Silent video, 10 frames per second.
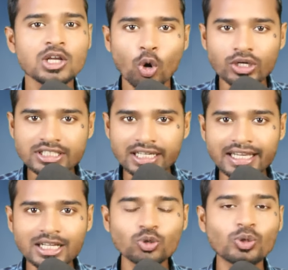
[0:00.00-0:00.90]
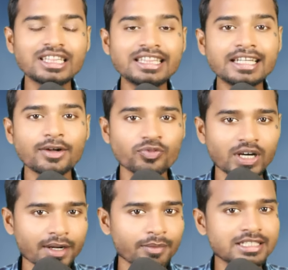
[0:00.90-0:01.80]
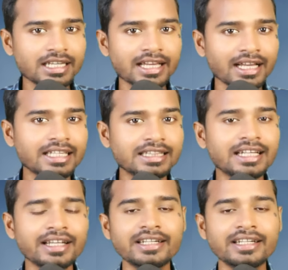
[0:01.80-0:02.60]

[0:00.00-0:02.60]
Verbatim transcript: और चलेगा तो कितनी रफ्तार में चलेगा कितना